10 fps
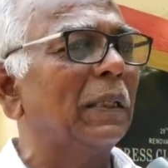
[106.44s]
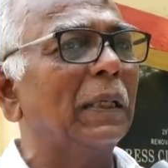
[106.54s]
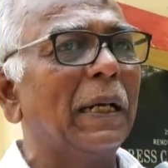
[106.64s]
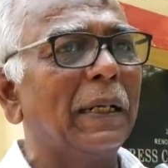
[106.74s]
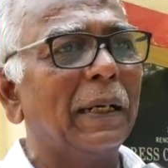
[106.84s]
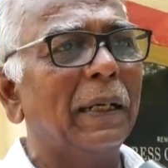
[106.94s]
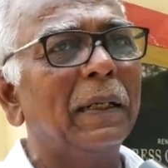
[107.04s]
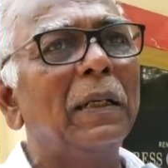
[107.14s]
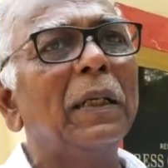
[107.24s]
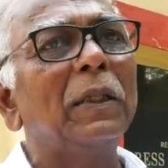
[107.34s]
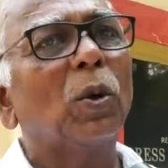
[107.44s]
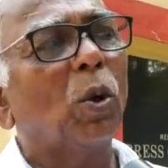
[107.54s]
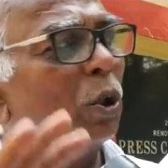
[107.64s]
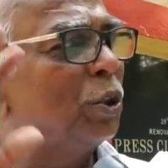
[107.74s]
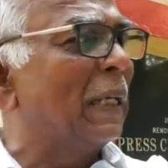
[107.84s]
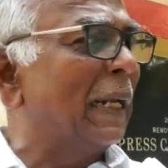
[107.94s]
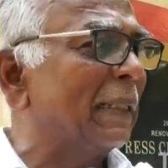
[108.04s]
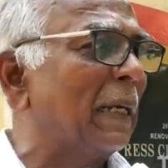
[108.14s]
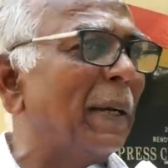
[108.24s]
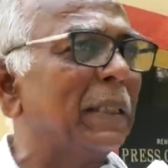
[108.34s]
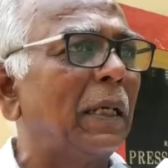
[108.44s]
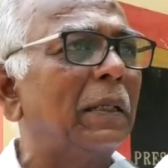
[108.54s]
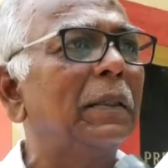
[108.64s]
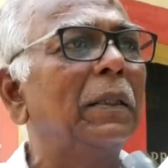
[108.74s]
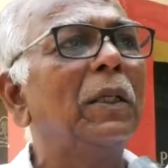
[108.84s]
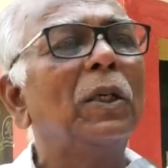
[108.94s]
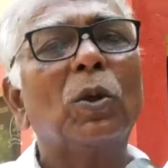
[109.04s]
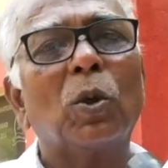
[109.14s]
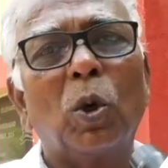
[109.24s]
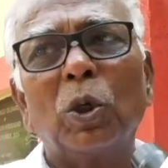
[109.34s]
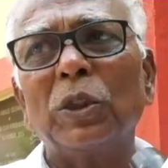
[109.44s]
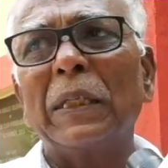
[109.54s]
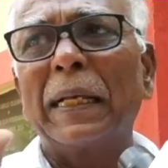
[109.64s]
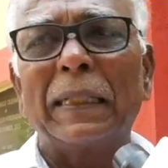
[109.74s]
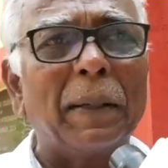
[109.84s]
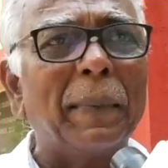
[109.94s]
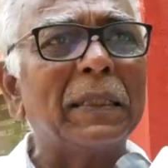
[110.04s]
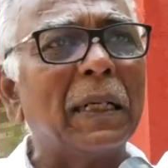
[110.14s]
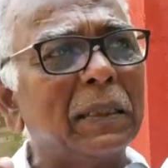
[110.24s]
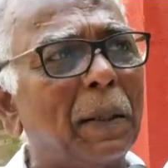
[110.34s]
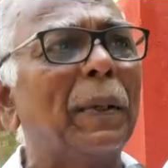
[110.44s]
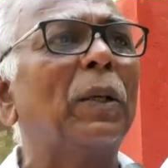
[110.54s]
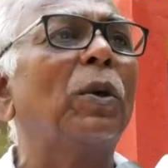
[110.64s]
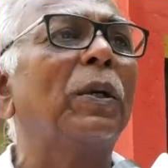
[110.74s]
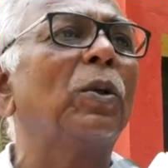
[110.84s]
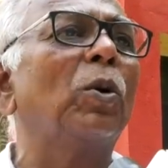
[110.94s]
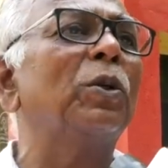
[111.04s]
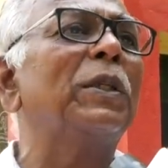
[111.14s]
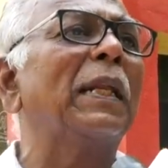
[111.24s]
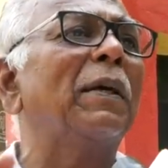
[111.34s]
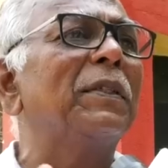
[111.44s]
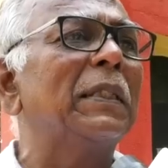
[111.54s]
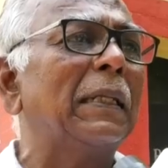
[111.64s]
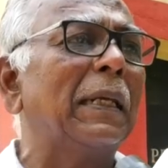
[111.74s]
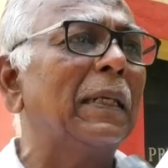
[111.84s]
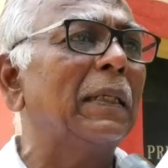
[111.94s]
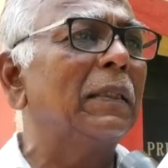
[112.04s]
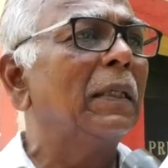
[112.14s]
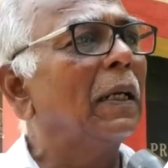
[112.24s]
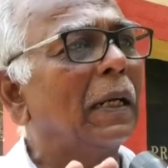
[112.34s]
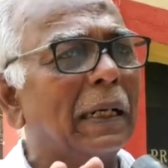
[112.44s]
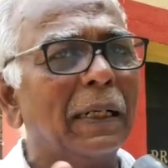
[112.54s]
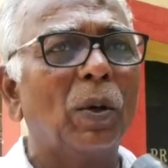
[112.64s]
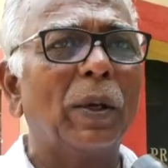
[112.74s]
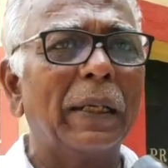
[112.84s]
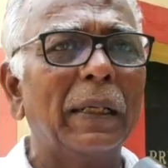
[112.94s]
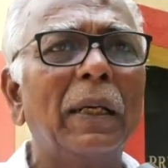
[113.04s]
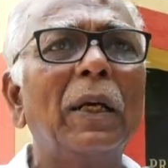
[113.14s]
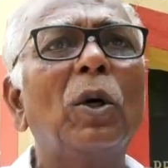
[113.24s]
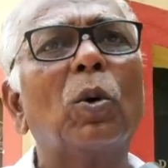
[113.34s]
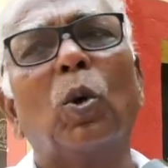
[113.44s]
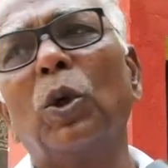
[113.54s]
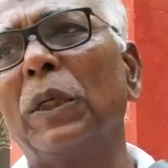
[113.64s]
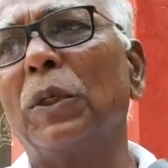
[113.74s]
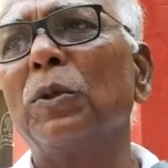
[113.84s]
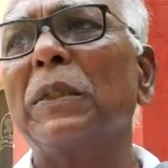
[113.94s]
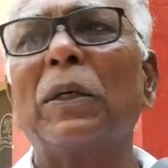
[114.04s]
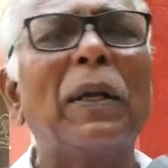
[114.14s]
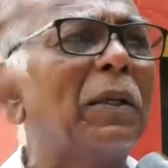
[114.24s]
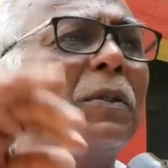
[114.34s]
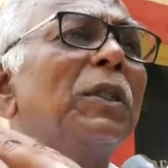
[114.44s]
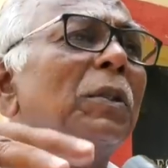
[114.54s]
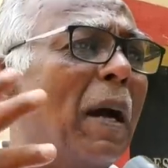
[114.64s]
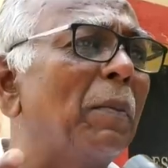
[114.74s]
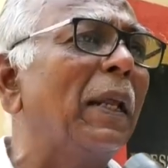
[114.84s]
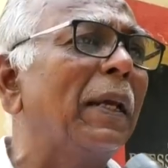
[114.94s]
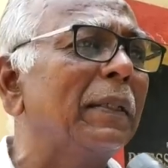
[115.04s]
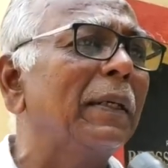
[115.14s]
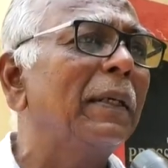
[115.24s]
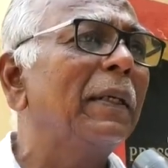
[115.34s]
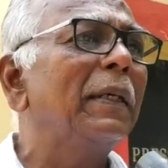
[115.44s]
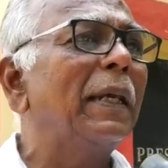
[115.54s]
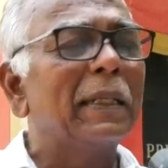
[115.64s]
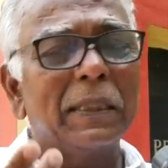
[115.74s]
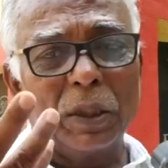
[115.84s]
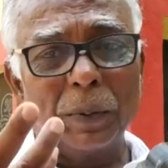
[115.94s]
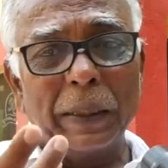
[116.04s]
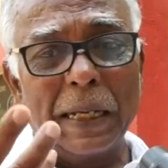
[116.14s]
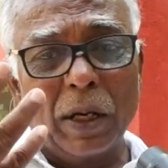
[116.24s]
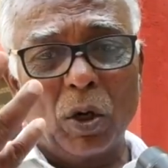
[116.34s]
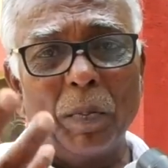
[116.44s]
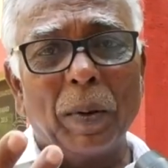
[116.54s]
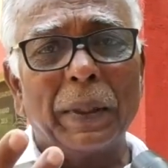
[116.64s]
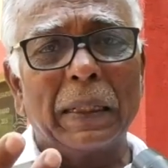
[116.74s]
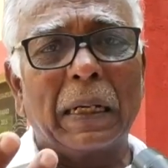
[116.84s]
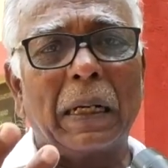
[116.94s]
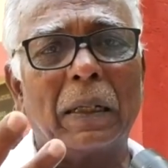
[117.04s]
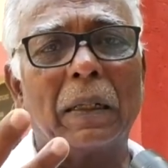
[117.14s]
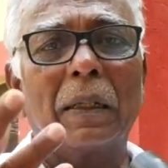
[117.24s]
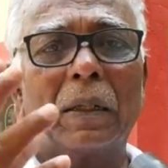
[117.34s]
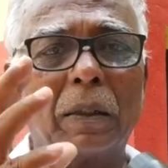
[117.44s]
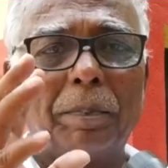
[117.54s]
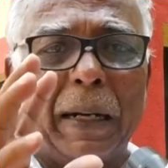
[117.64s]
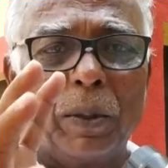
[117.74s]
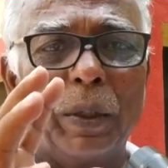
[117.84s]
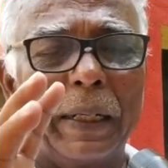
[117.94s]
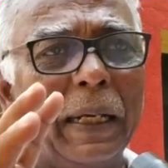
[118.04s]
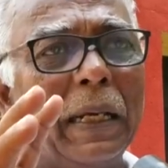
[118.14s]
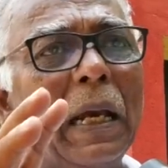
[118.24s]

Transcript: ఎందుకంటే ఇది రోజు జరిగే తమాషా రోజు జరిగే తమాషాకు చప్పట్లు ఉండవు రోజు జరిగే విషాదానికి కన్నీళ్ళు ఉండవు రోజు ఇటు నుంచి అటు అటు నుంచి ఇటు మామూలే ఇది ఏ చెట్టు ఏ కొమ్మ మీద పండుంటే